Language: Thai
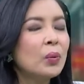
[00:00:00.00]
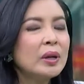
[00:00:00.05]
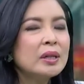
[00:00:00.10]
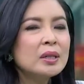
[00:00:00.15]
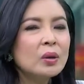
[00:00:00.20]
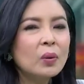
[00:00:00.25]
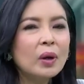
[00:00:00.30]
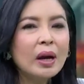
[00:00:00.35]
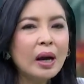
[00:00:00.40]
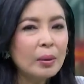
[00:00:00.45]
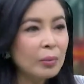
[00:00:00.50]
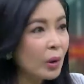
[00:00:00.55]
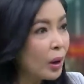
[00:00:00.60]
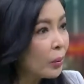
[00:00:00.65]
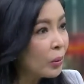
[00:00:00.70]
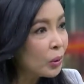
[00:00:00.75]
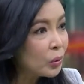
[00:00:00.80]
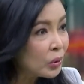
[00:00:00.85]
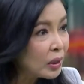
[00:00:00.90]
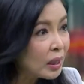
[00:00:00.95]
วิศวกรรมค
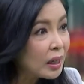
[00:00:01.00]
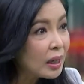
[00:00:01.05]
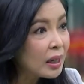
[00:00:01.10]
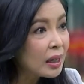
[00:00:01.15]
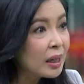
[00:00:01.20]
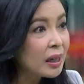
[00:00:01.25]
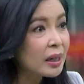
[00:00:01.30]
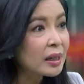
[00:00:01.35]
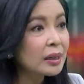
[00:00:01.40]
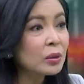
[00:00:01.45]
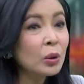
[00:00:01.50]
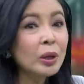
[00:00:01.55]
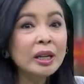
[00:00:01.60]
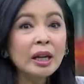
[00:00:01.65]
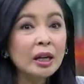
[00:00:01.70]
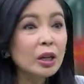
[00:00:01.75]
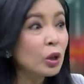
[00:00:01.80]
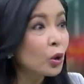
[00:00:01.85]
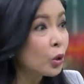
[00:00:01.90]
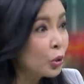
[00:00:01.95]
อมพิวเตอร์ด้วย
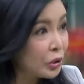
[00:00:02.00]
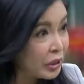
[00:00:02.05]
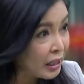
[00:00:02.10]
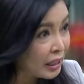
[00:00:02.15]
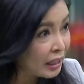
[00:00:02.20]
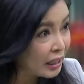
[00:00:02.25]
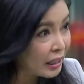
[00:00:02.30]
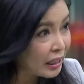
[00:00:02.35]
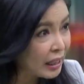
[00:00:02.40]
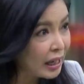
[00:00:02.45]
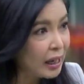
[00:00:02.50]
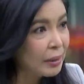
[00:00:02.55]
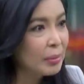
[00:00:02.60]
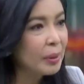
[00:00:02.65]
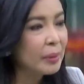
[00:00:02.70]
เทคโนโลยีอะไร